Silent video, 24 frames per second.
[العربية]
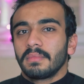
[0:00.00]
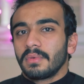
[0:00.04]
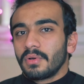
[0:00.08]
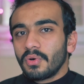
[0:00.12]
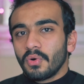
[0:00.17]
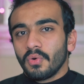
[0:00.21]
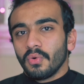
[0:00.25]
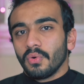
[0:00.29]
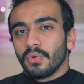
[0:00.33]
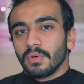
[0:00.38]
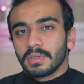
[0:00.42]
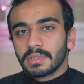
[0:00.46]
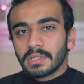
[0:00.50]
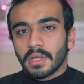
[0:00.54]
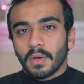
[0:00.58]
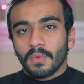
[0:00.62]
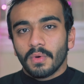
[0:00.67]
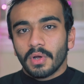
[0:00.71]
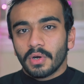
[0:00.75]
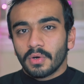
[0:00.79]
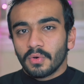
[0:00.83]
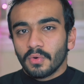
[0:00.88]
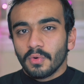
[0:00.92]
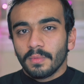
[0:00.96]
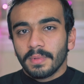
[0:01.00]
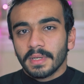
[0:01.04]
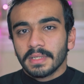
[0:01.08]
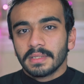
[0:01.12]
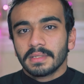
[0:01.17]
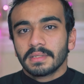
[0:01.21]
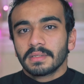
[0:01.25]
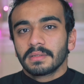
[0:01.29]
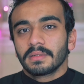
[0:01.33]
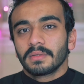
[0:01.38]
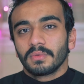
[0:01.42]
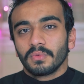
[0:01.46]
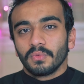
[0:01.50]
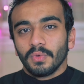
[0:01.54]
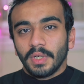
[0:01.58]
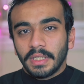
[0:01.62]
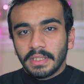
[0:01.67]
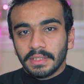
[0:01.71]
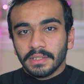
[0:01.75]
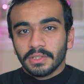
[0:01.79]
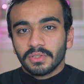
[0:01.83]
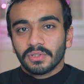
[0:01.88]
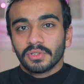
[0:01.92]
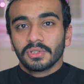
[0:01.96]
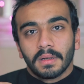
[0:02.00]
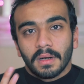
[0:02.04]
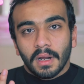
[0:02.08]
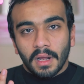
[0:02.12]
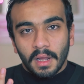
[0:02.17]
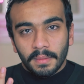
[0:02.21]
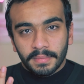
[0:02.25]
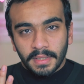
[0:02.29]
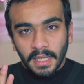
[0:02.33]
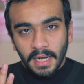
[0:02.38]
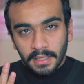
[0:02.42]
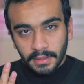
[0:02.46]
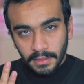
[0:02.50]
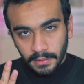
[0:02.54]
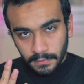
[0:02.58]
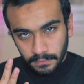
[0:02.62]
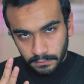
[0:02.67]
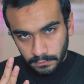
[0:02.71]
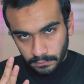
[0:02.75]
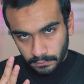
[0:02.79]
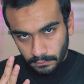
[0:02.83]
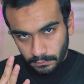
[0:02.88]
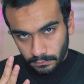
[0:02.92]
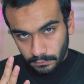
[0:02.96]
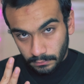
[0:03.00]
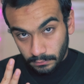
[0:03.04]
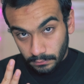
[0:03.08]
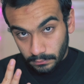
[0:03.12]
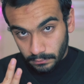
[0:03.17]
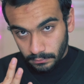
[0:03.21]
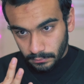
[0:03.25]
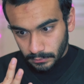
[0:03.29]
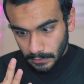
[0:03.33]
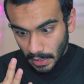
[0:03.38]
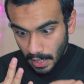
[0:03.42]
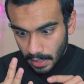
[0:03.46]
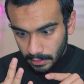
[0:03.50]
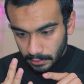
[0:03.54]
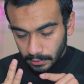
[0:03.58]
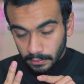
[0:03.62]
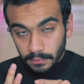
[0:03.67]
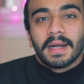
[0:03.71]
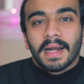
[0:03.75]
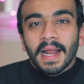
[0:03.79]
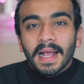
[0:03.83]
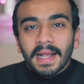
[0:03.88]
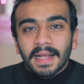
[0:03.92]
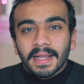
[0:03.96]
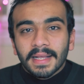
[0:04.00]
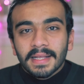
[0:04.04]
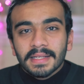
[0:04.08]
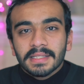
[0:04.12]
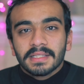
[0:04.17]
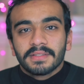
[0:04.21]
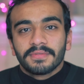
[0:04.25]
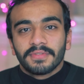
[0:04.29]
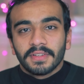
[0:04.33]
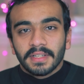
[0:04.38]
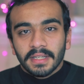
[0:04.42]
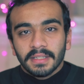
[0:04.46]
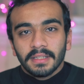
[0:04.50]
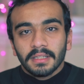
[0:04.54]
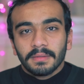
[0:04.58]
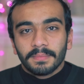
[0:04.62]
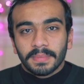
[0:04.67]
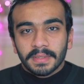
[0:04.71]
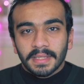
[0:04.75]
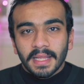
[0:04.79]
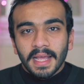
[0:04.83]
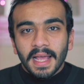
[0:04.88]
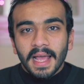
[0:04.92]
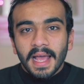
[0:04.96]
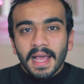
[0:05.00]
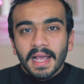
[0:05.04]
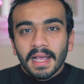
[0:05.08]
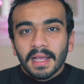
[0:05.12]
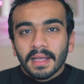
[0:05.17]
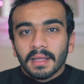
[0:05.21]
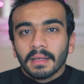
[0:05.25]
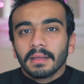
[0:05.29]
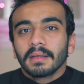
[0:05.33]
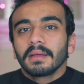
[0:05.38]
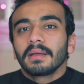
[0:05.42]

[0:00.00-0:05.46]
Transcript: رو صور رو بس وعيش رقم ثلاثة ثلاثة ركز في الايديت بتاعك